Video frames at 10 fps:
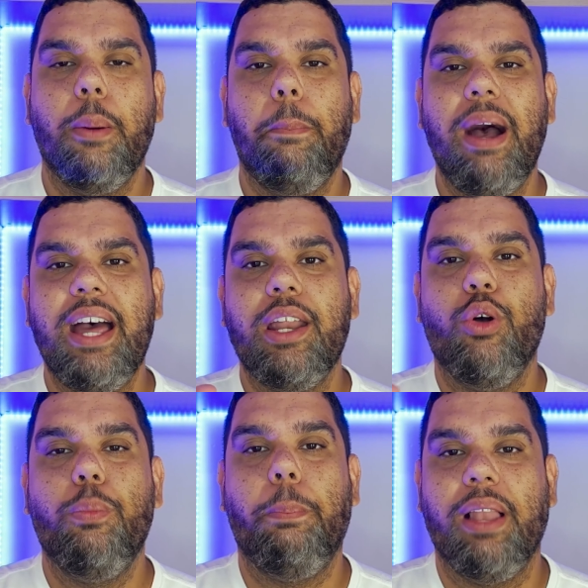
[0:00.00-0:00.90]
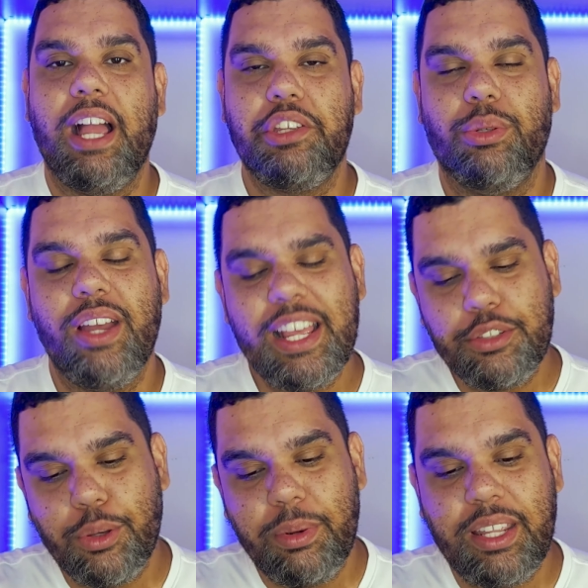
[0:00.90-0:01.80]
para o Platinum. É
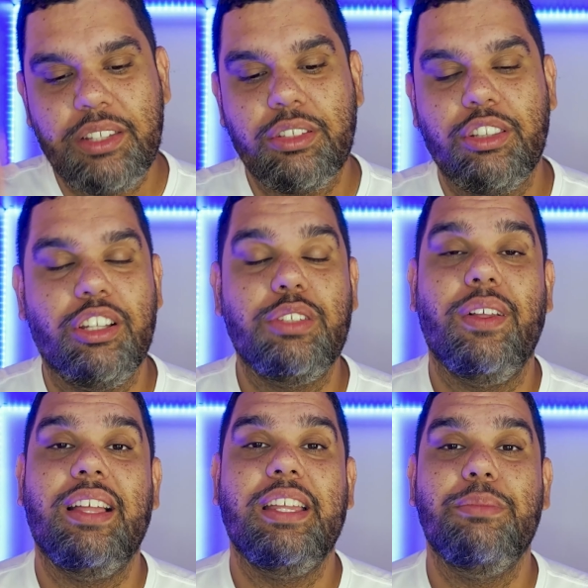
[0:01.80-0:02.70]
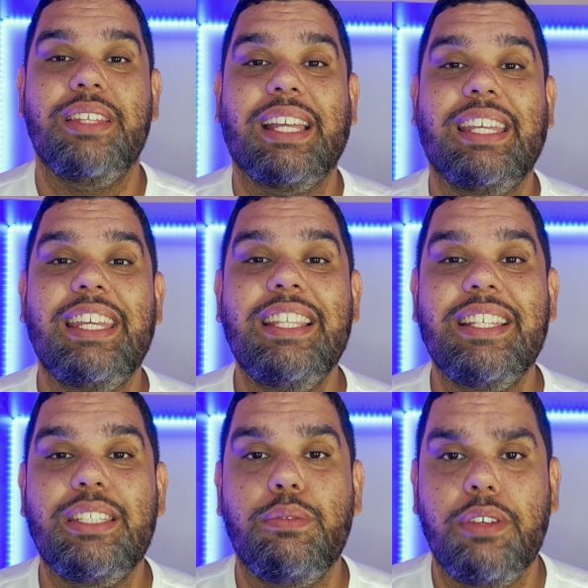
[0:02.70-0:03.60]
sobre isso que nós falaremos aqui
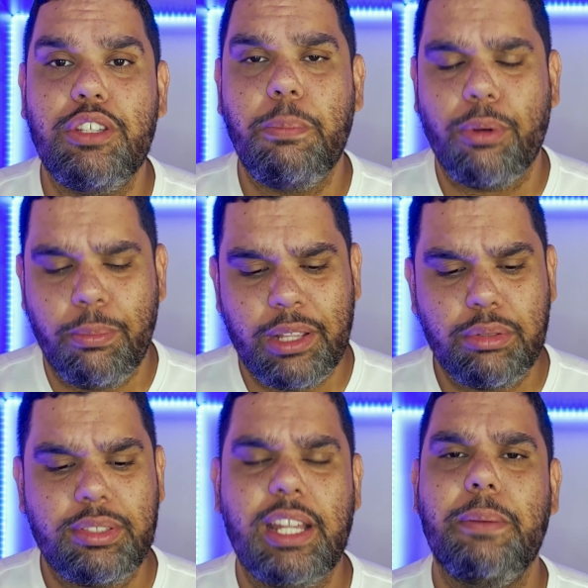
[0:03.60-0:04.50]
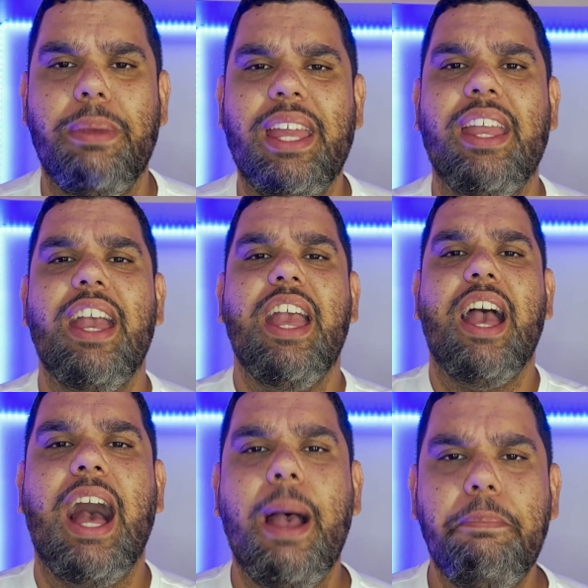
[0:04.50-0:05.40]
nesse vídeo. Prometo ser bem
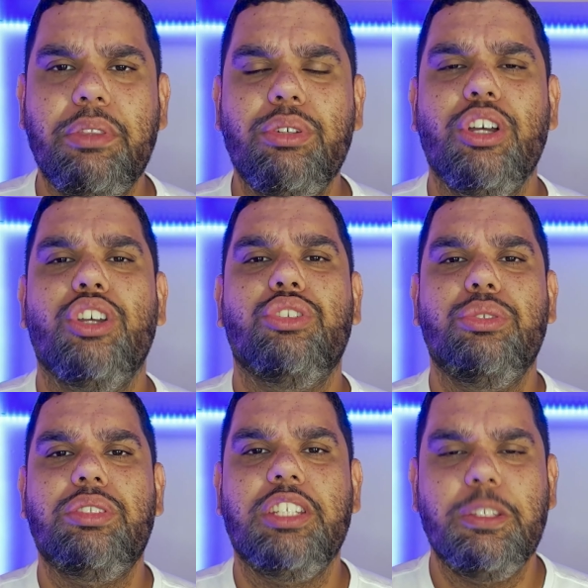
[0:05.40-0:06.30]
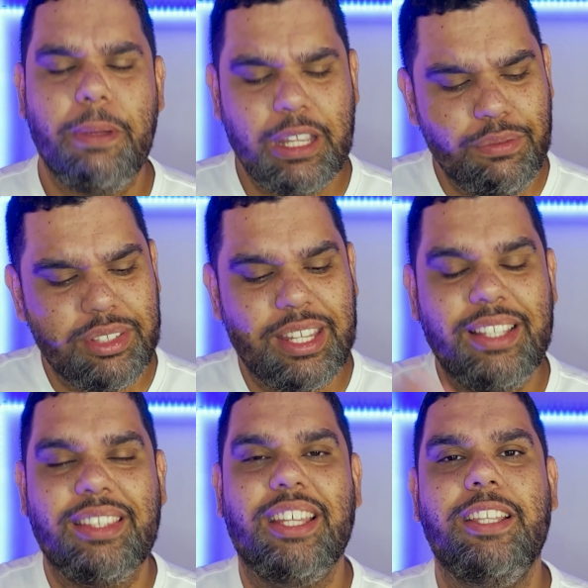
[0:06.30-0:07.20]
rápido, sucinto para que você
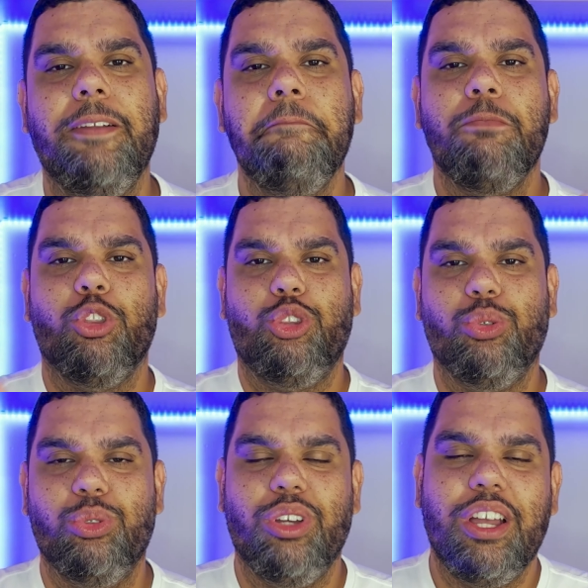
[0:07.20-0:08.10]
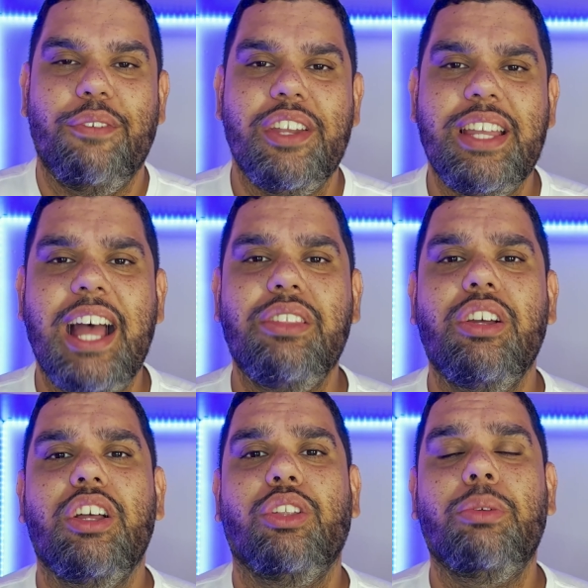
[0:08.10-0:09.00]
entenda tudo. Fechado?
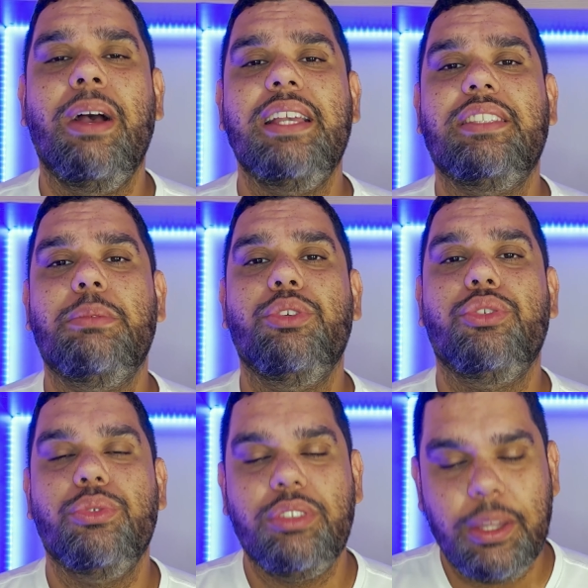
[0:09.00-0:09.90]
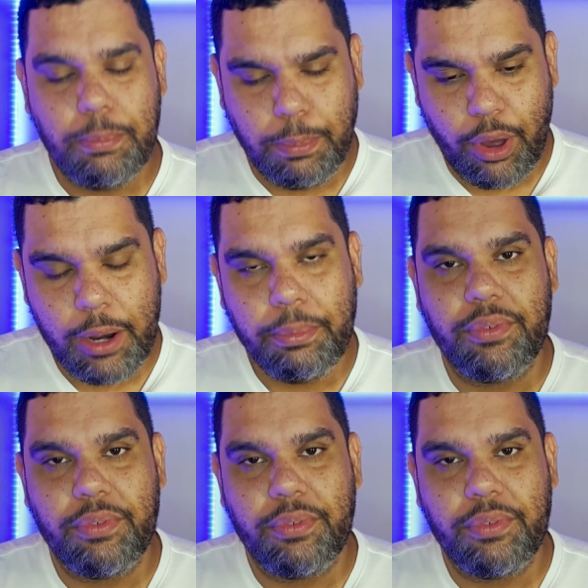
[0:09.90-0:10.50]
No mais, tamo junto e bora pro